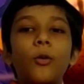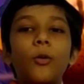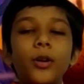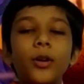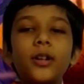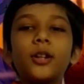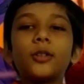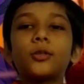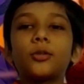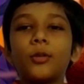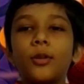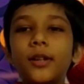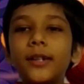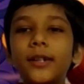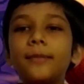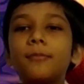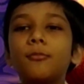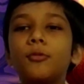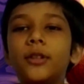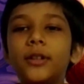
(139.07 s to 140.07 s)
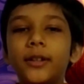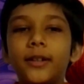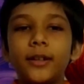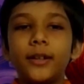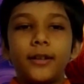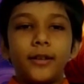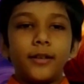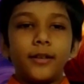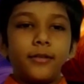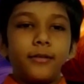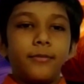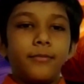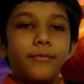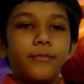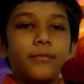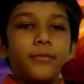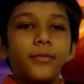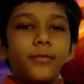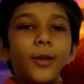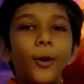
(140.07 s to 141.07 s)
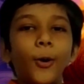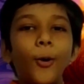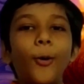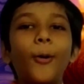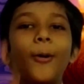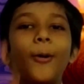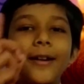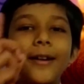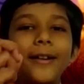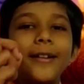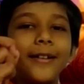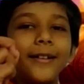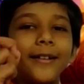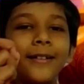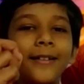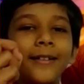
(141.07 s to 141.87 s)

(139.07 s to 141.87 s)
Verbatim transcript: ஒன்ன சொல்லி முடிக்கிறேன் ஒண்ணு